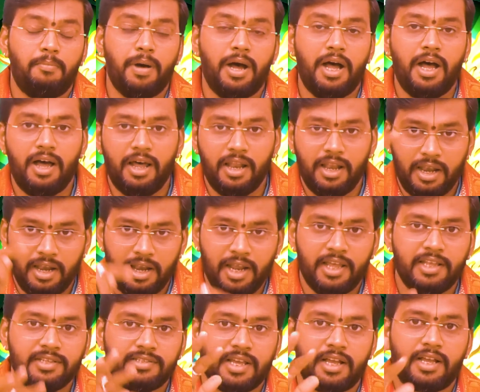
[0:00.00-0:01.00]
பாலில்
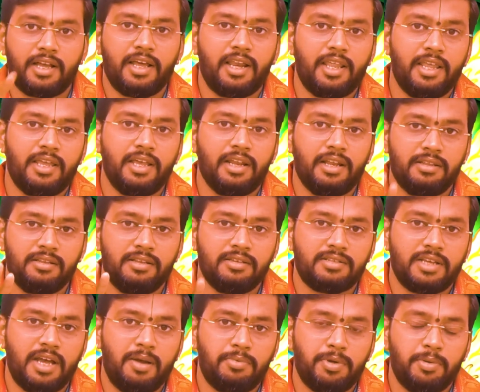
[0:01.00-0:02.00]
சர்க்கரை கலந்து
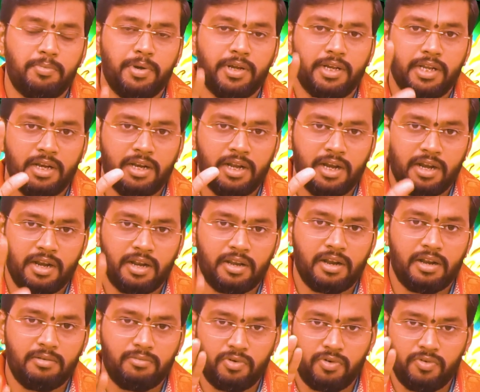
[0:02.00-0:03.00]
சாப்பிட்டு பட்டெல்லாம் இன்றைய
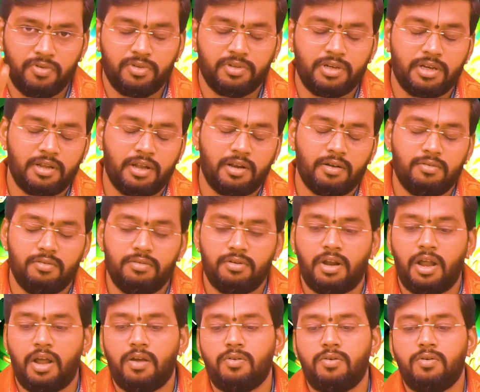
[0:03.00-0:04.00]
நாள் முழுவதும் நல்லாயிருக்கும்
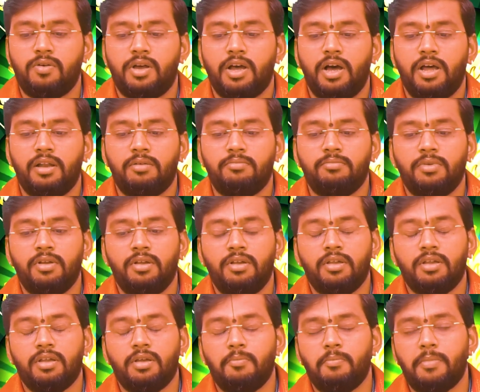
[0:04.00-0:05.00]
ராகு காலம்
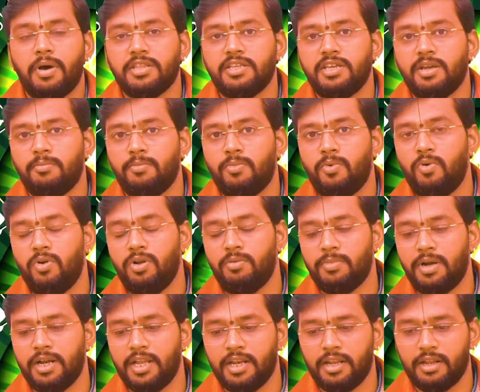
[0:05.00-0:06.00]
மதியம் மூணு
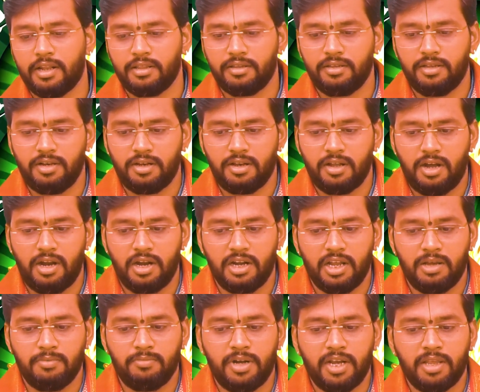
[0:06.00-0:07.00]
மணியிலிருந்து
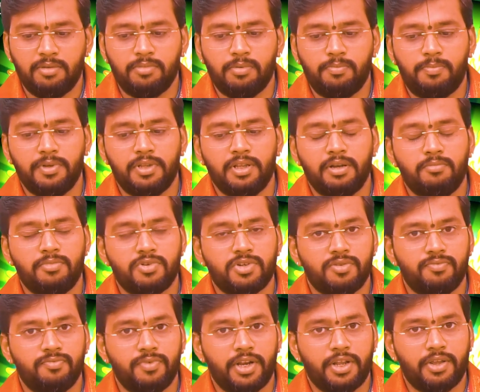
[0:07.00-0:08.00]
நான்கு மணி முப்பது
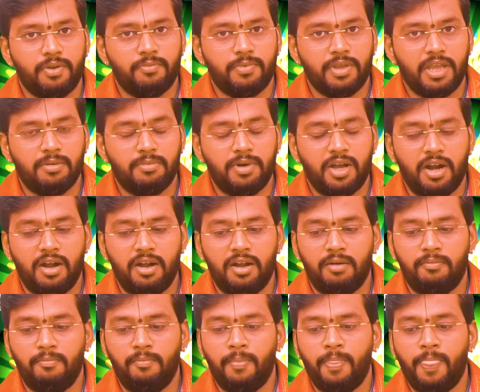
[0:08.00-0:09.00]
நிமிஷம் வரையும்
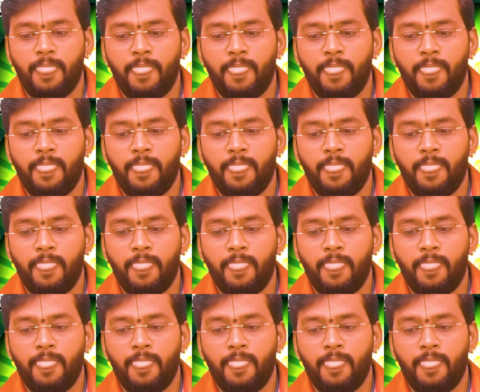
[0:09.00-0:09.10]
யமகண்டம்